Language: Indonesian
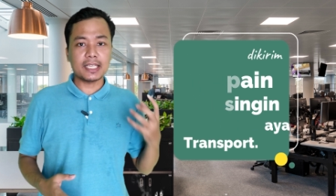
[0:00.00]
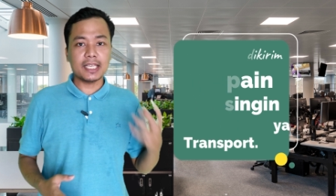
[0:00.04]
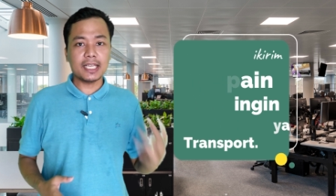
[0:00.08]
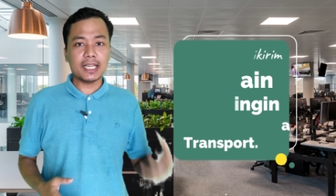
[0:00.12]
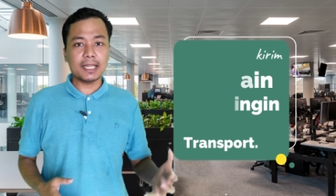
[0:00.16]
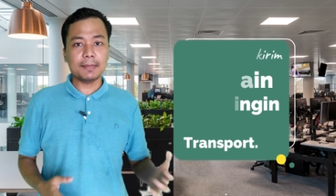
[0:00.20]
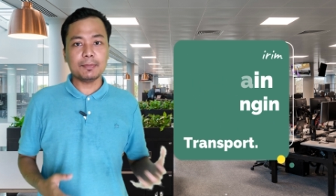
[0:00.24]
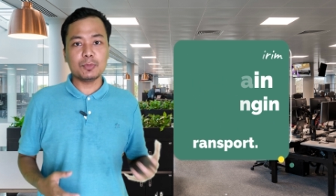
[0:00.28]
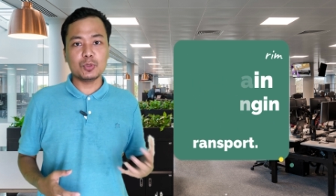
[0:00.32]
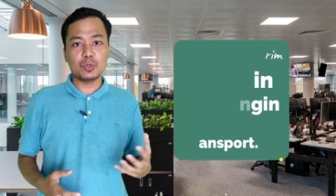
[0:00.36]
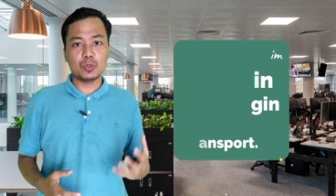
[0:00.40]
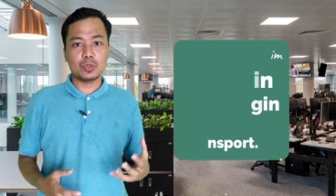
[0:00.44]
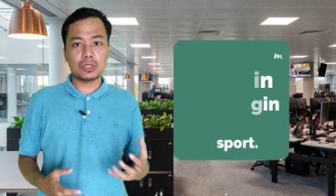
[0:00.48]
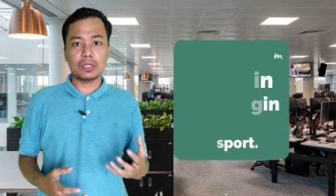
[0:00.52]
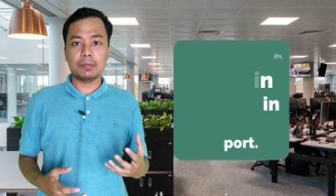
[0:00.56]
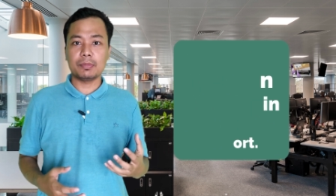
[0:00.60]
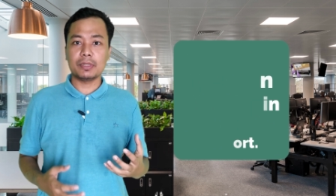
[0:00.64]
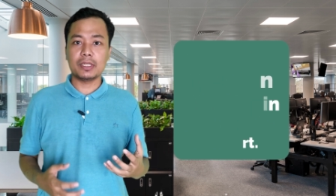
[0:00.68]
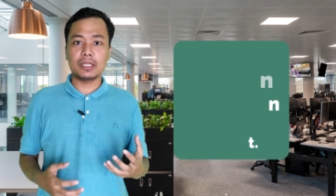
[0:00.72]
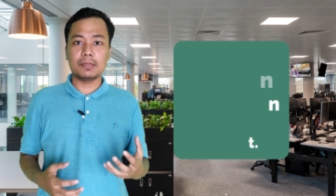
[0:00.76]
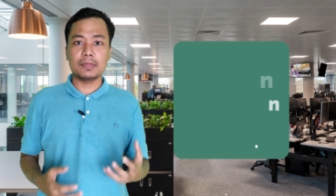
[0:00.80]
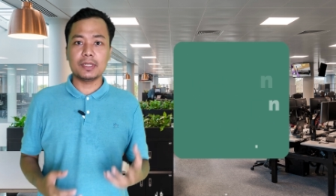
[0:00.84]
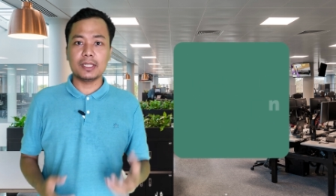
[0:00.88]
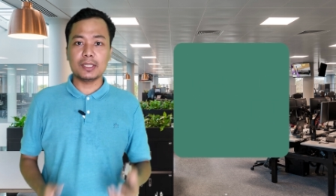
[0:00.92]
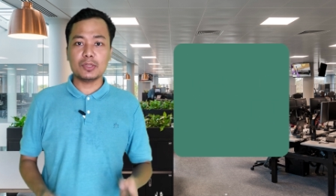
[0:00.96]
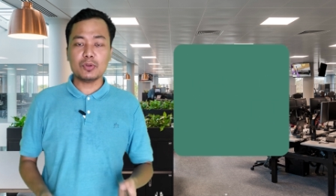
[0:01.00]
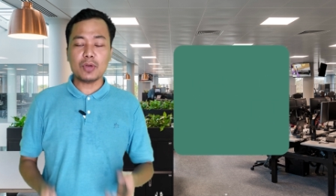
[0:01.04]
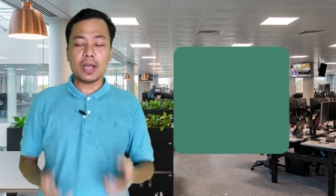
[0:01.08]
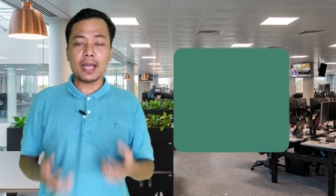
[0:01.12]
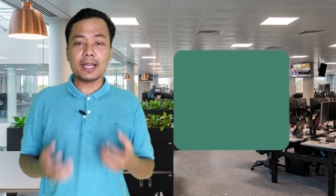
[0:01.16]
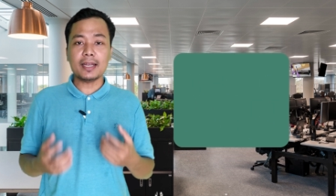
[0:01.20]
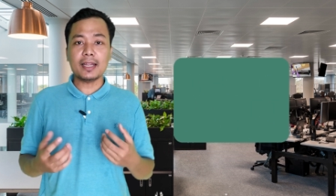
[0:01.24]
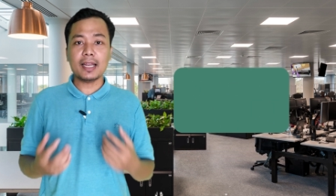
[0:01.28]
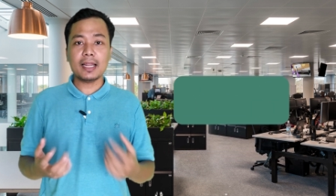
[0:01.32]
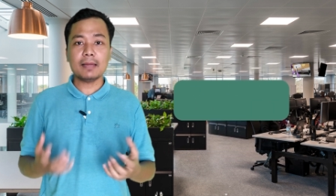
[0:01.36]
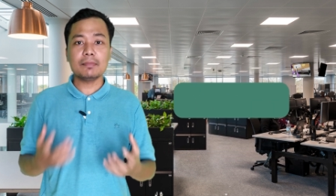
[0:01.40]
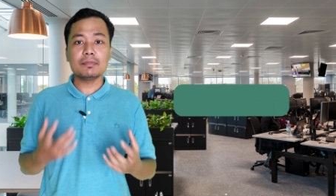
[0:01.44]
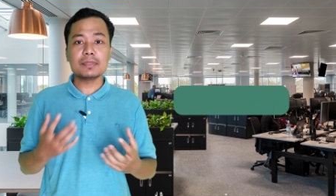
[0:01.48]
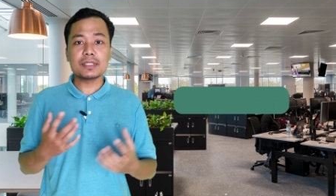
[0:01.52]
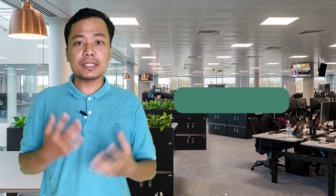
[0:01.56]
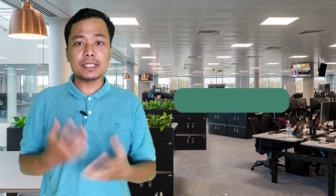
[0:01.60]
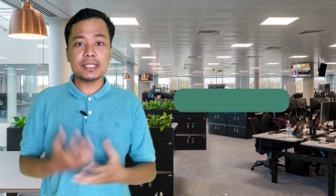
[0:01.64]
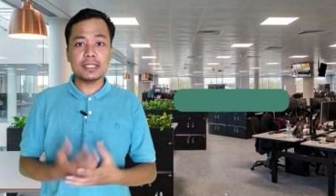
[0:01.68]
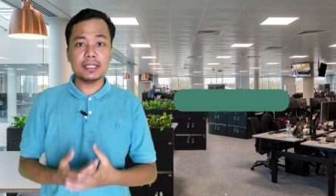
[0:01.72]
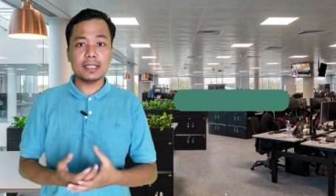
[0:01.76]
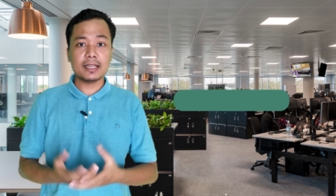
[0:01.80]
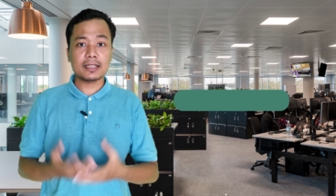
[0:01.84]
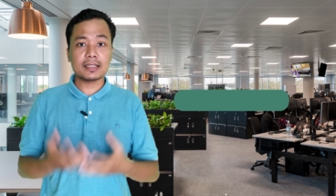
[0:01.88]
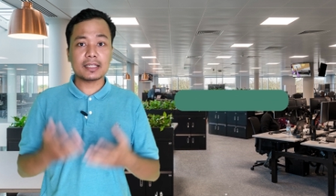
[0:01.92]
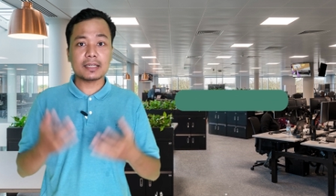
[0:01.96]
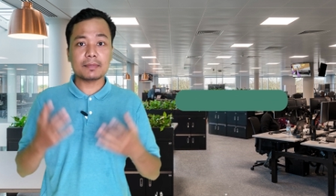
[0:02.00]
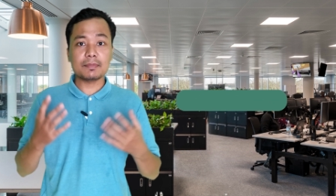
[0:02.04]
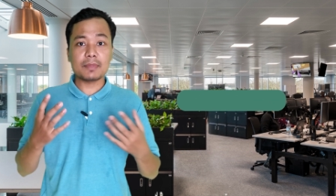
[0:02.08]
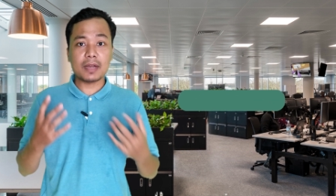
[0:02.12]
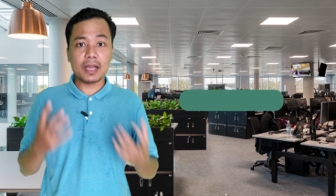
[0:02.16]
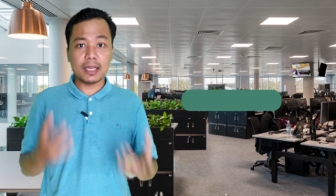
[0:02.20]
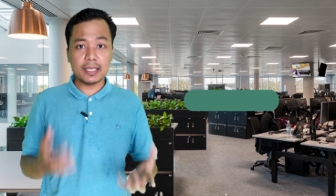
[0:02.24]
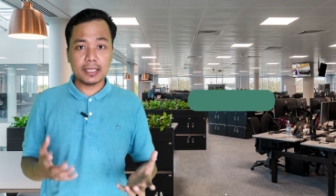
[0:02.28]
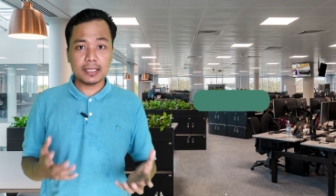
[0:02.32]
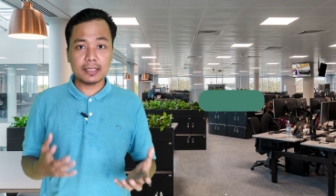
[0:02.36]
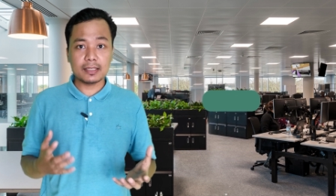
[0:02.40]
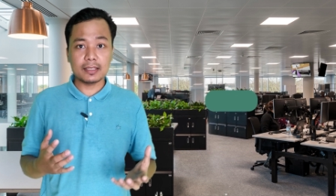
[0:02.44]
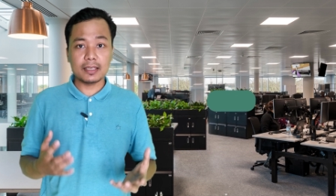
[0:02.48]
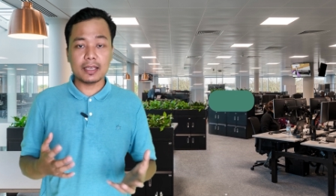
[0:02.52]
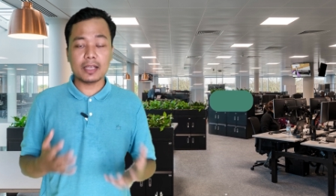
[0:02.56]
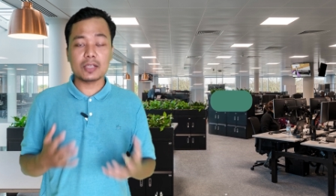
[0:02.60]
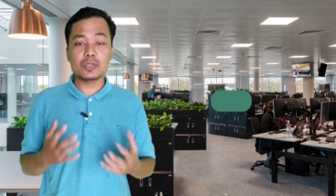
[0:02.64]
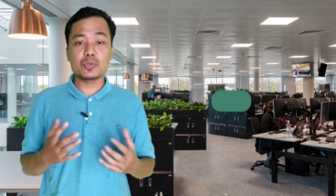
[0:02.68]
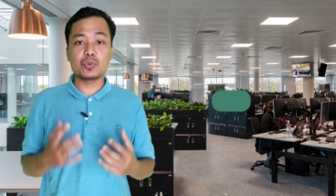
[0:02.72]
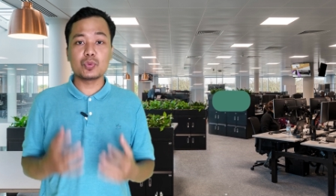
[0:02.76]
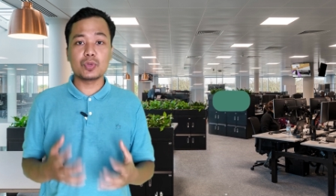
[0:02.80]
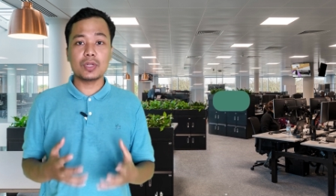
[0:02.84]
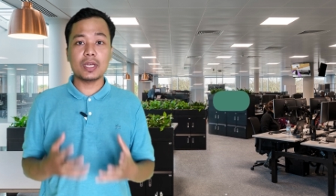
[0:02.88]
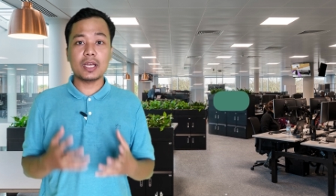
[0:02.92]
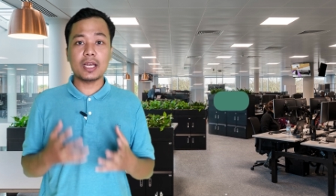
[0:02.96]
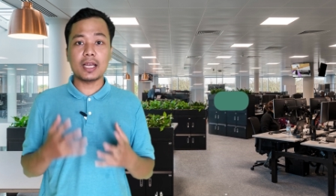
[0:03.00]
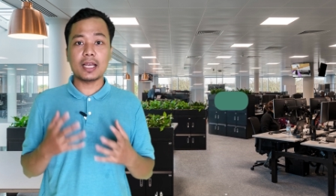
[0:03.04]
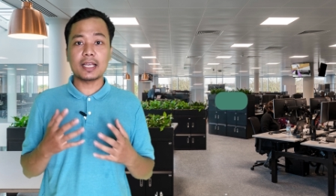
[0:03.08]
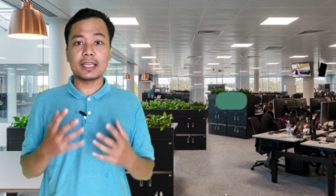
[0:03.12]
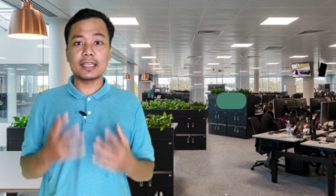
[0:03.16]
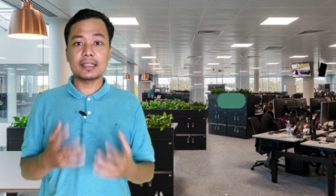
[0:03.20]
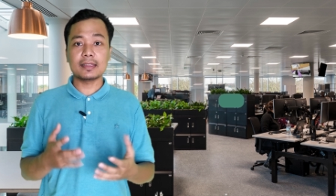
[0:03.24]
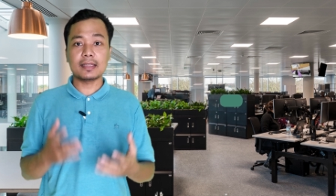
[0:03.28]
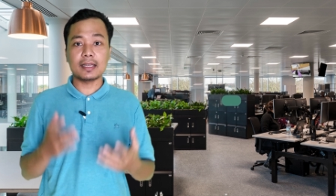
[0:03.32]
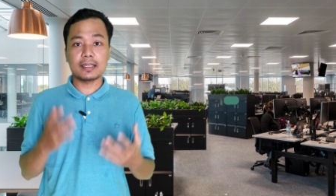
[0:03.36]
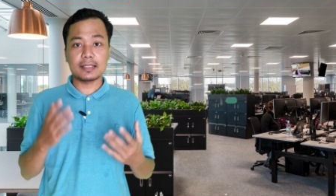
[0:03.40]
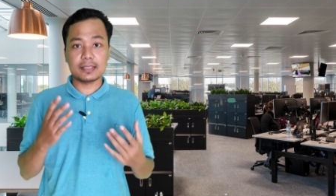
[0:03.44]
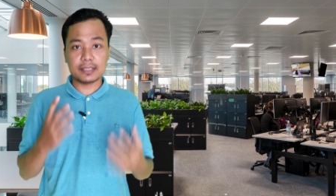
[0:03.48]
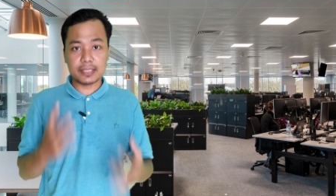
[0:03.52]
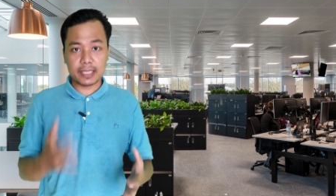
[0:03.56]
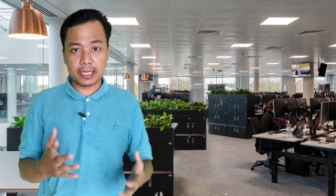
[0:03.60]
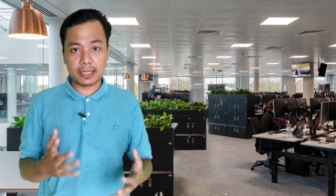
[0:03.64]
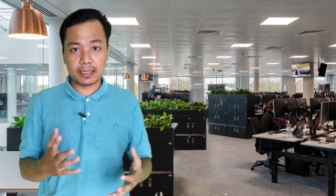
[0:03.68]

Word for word: kirim untuk teman-teman itu adalah mesin yang terbaik yang sudah kita